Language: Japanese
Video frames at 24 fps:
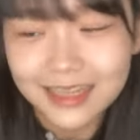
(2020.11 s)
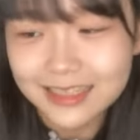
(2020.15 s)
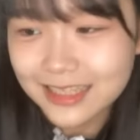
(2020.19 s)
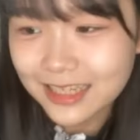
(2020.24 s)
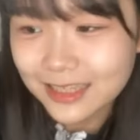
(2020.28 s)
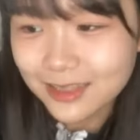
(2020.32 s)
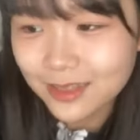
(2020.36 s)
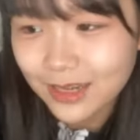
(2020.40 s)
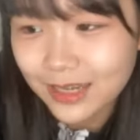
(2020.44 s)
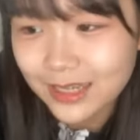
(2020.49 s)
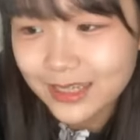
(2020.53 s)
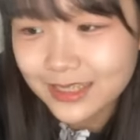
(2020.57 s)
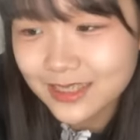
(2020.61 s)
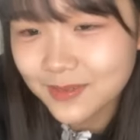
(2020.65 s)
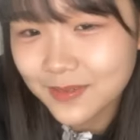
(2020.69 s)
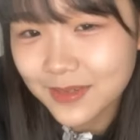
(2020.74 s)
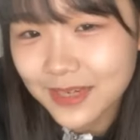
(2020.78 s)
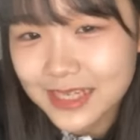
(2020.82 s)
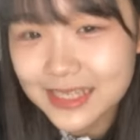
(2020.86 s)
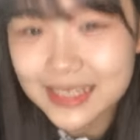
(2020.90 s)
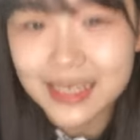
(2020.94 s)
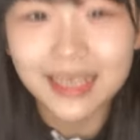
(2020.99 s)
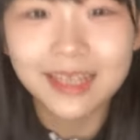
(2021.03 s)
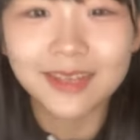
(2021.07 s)
ちゃんと鍵閉
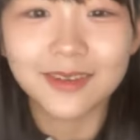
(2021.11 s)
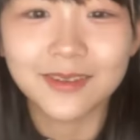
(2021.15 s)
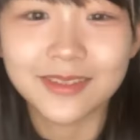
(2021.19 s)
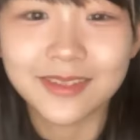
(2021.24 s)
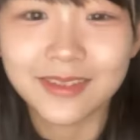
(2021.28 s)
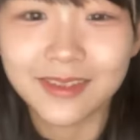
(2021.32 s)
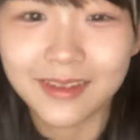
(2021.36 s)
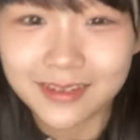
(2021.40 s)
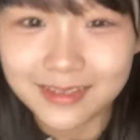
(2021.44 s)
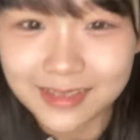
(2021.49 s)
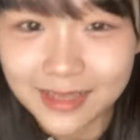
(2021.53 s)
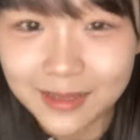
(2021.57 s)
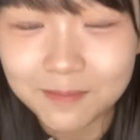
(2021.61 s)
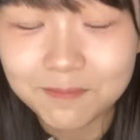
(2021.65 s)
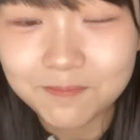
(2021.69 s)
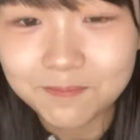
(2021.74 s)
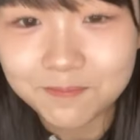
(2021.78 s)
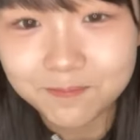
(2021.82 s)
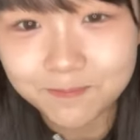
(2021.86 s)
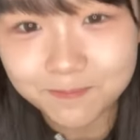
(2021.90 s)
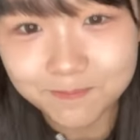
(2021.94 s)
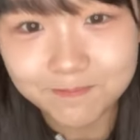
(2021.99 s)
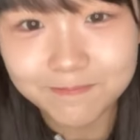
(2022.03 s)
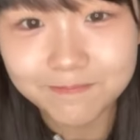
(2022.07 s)
めなさいよ」って言われて「
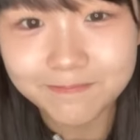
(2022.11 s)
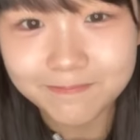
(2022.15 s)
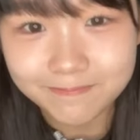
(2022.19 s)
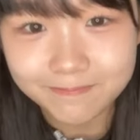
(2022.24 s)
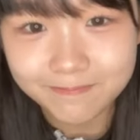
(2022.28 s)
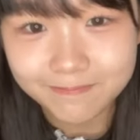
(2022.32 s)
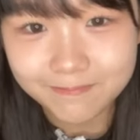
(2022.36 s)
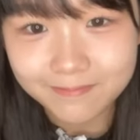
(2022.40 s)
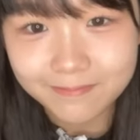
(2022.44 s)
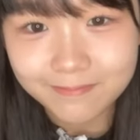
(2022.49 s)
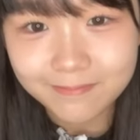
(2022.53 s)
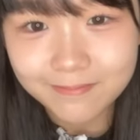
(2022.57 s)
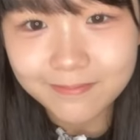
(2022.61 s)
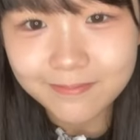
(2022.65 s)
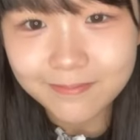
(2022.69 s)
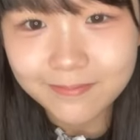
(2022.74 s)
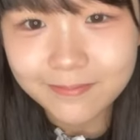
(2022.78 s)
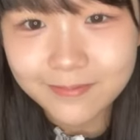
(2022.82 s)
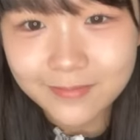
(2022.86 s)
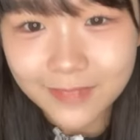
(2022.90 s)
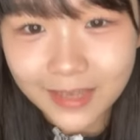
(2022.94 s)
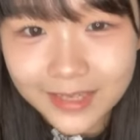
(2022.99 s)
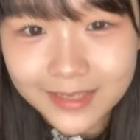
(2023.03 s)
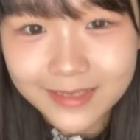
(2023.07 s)

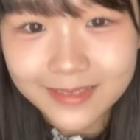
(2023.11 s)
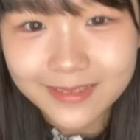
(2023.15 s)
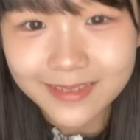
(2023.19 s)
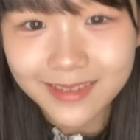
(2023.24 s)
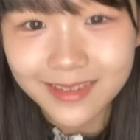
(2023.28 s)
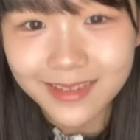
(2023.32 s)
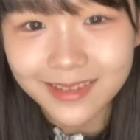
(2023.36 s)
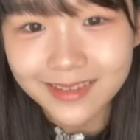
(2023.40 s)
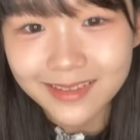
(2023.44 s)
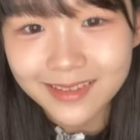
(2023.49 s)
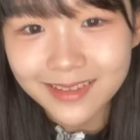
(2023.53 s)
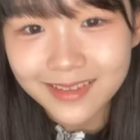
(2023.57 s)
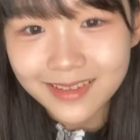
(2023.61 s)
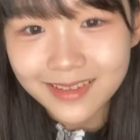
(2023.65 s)
はい」って